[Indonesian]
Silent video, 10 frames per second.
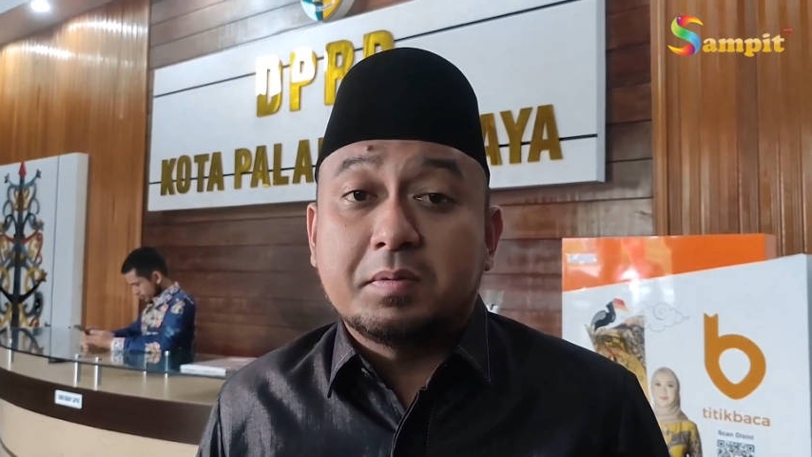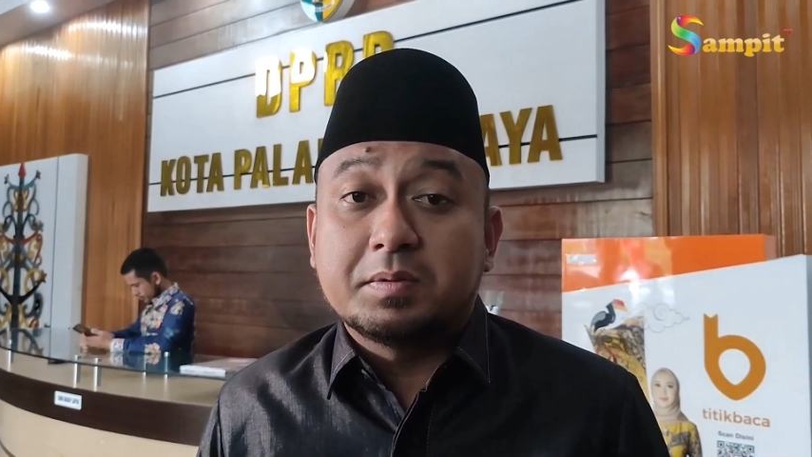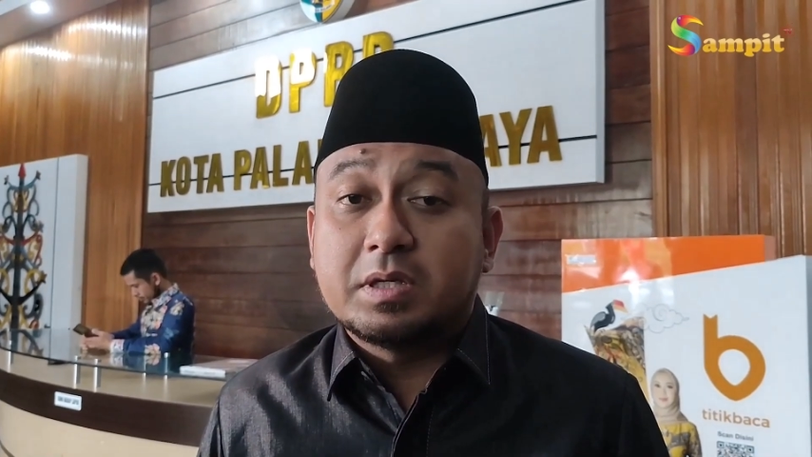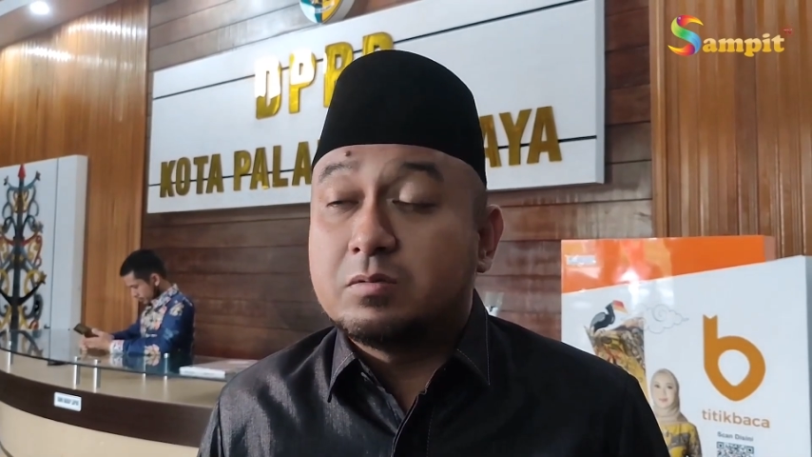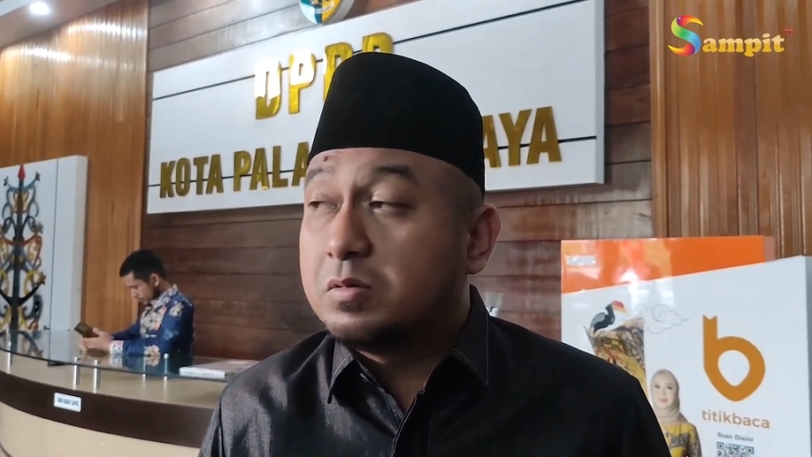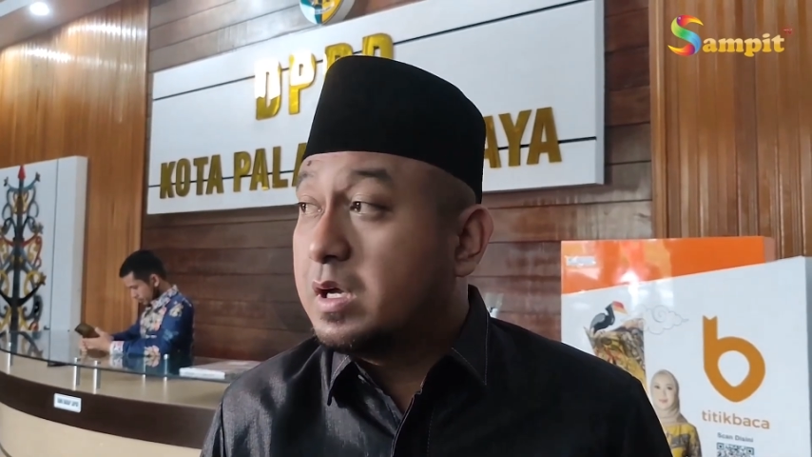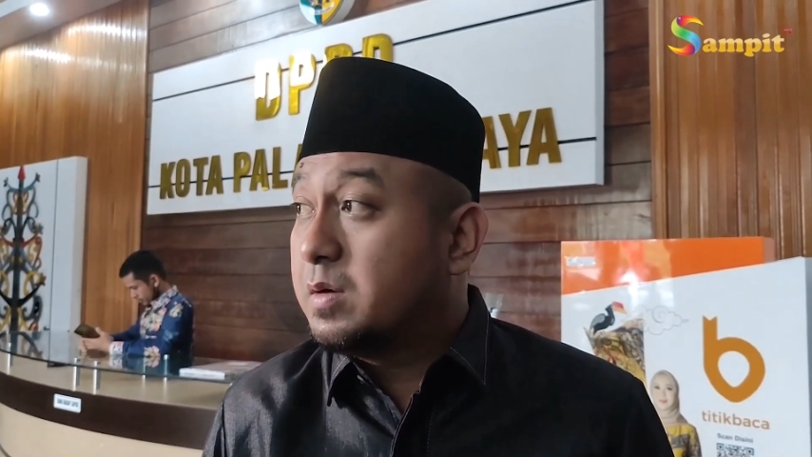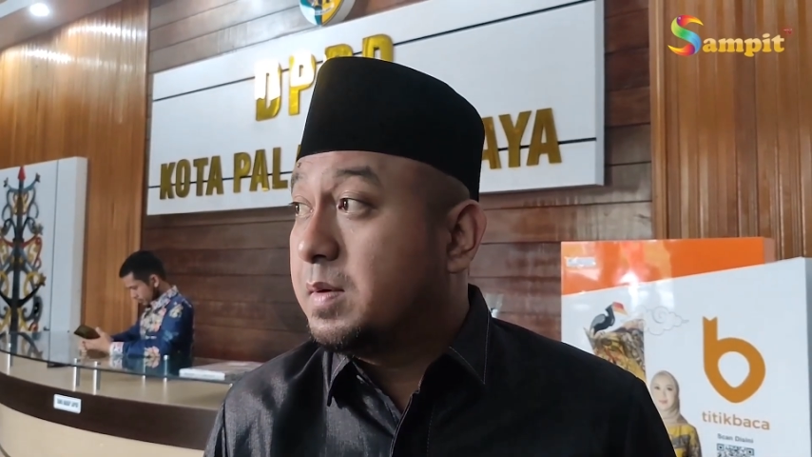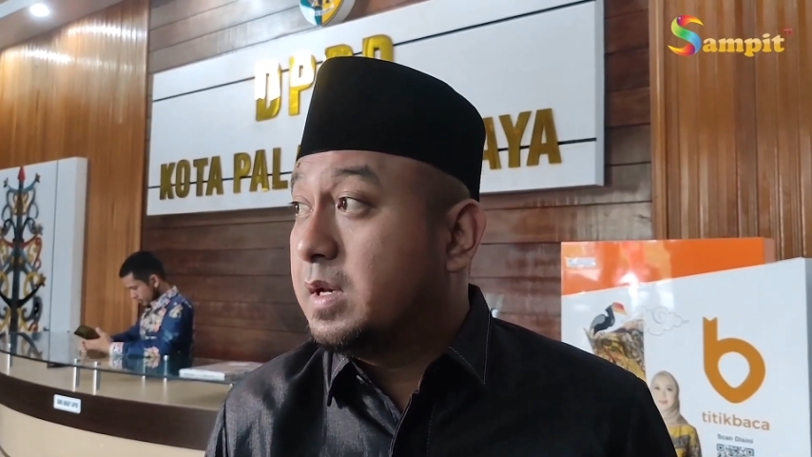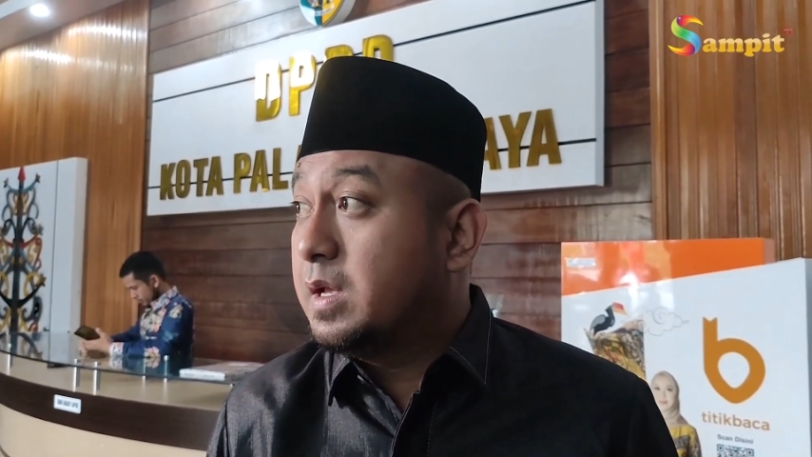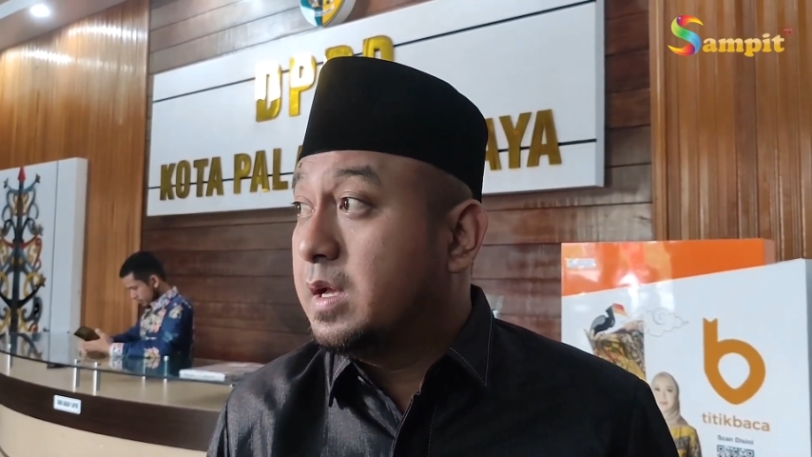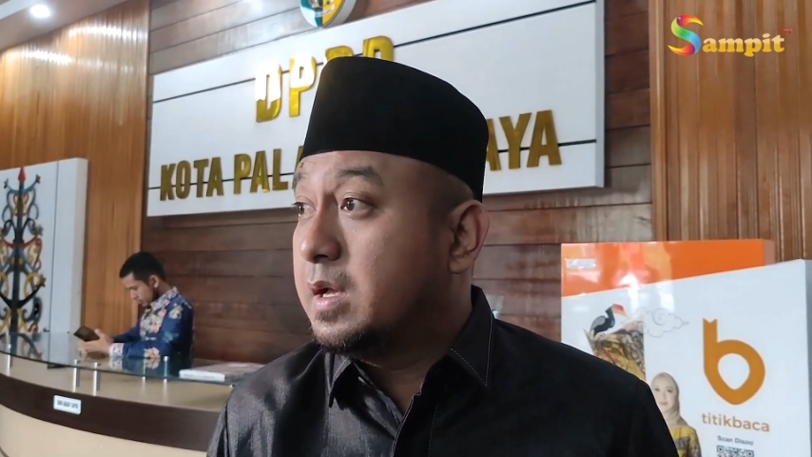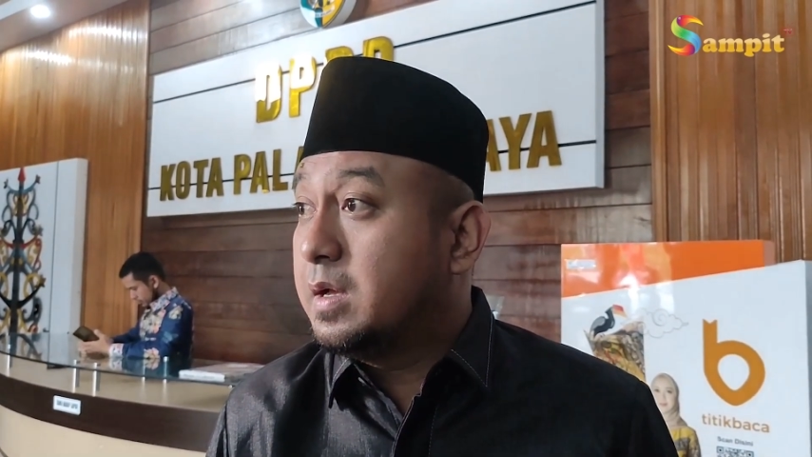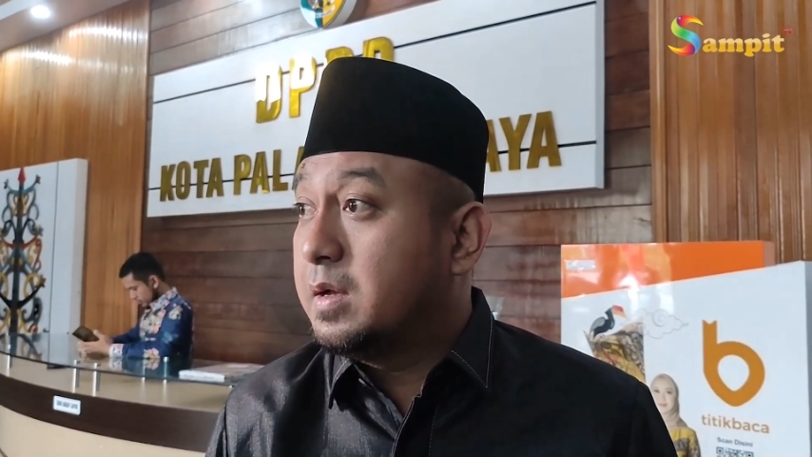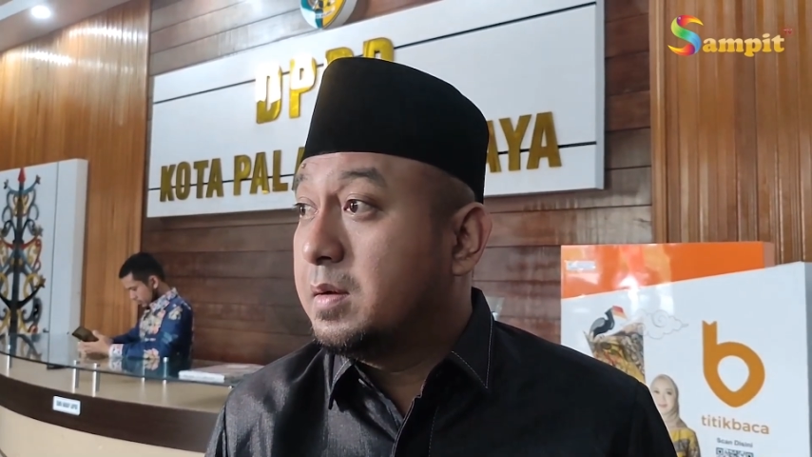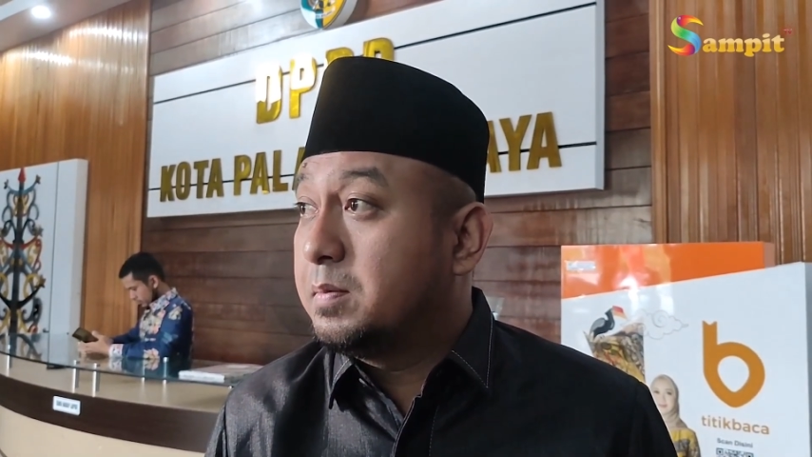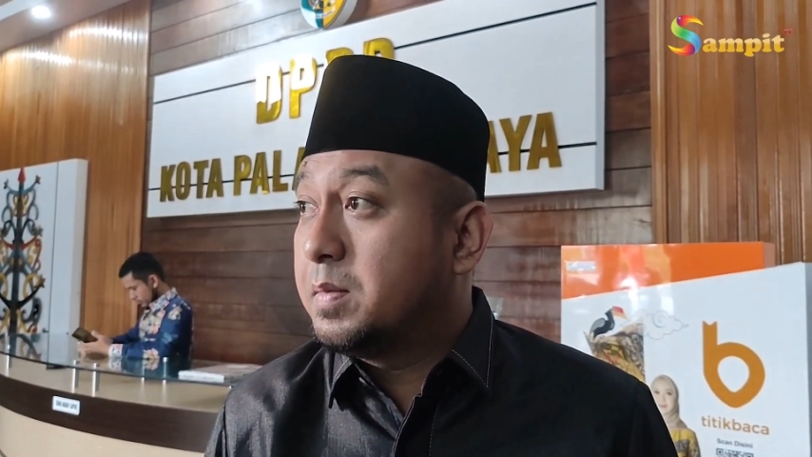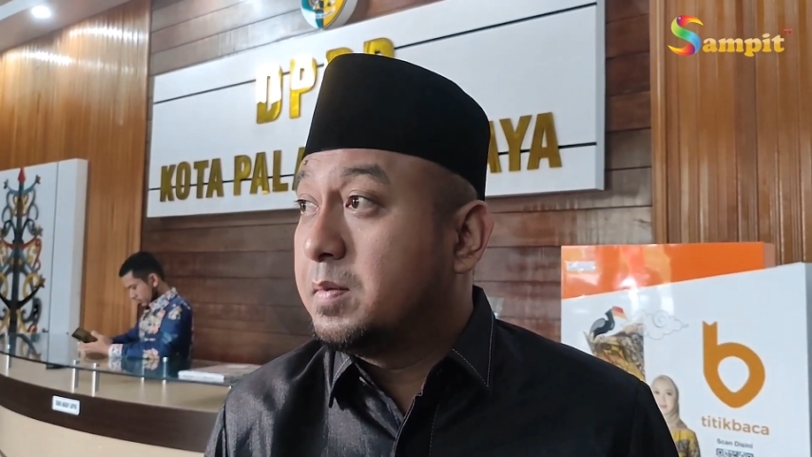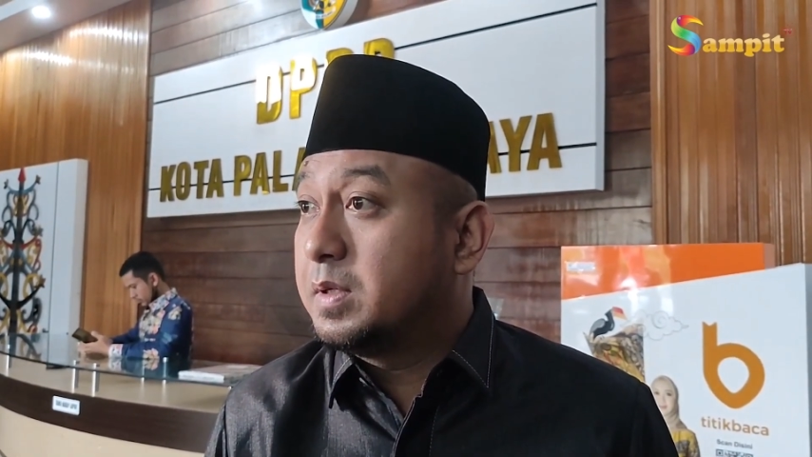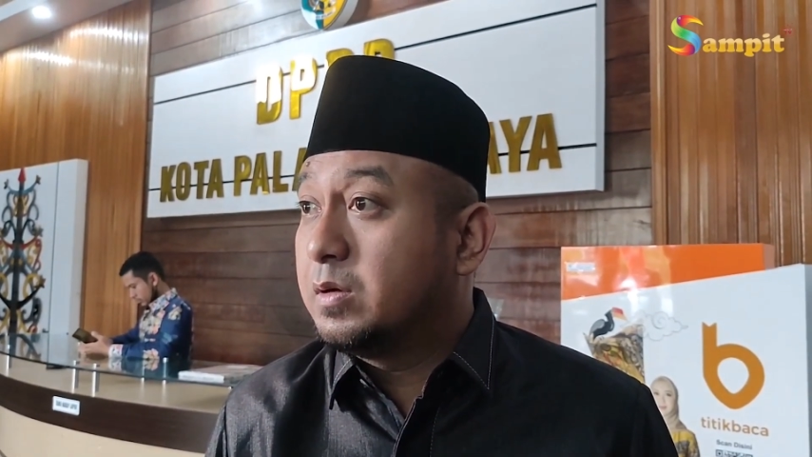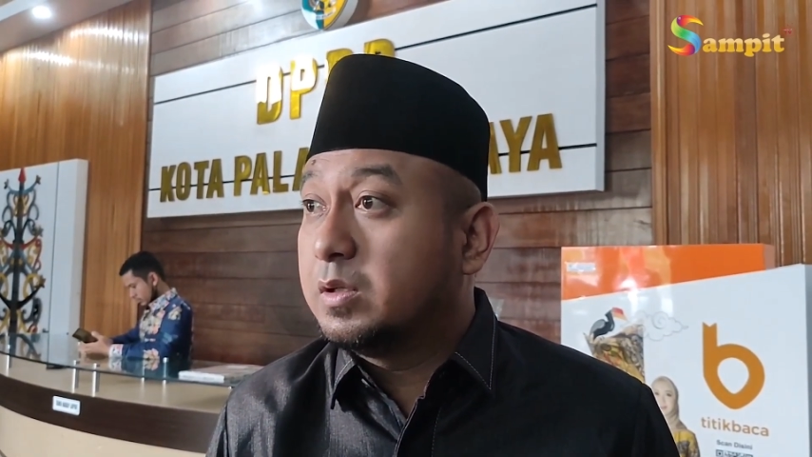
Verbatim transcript: berpesan juga kepada pemerintah